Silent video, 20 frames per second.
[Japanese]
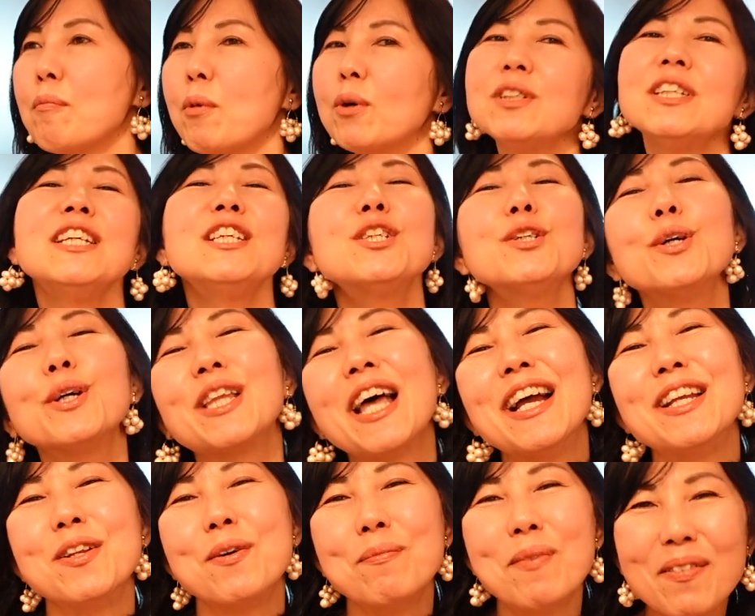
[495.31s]
もう20
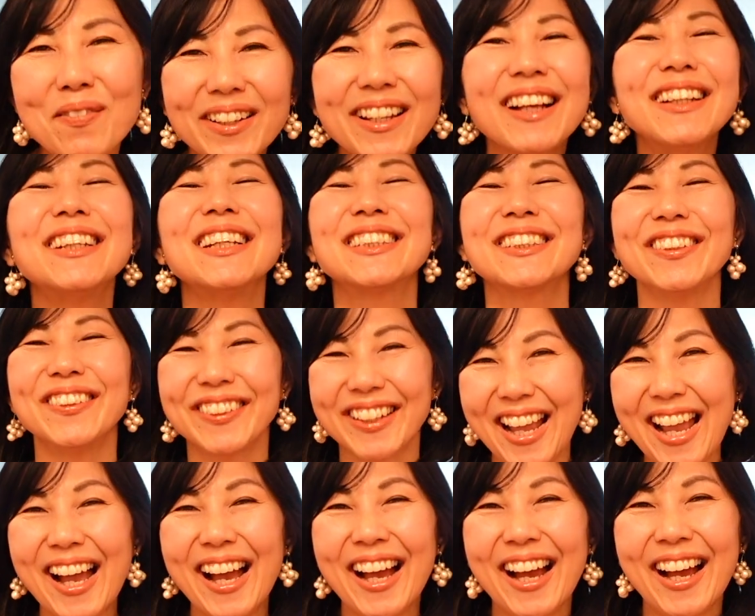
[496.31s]
代のままなんですよ
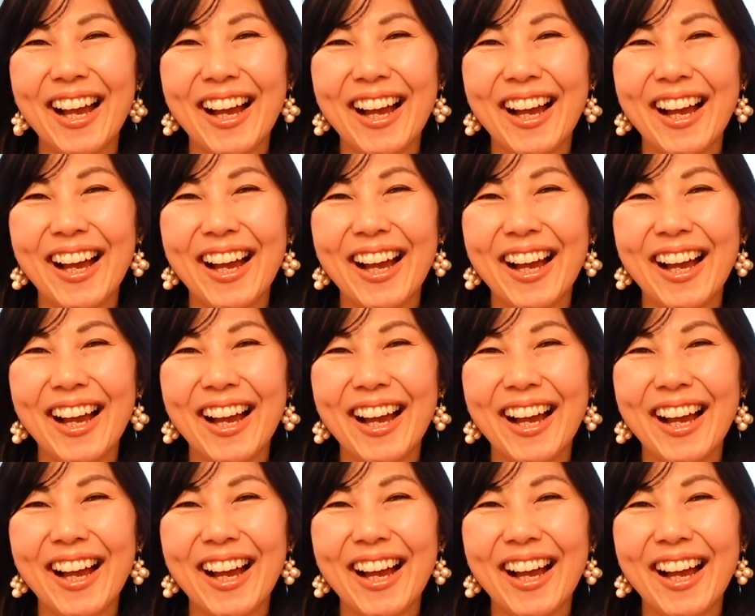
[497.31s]
ね